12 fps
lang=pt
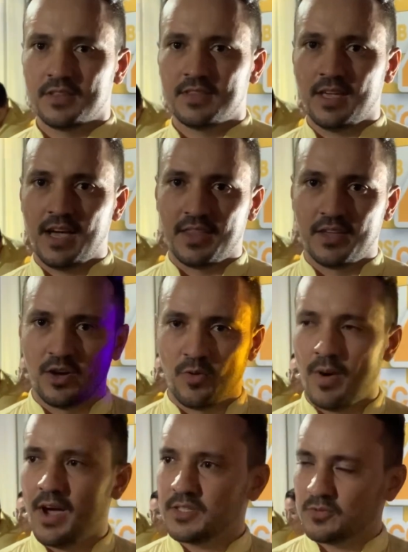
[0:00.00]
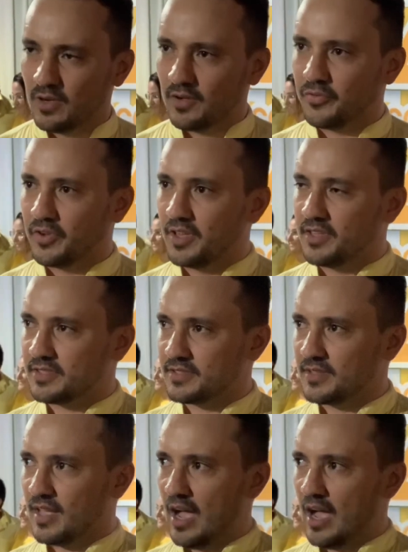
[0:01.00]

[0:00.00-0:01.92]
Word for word: darão mais uma vez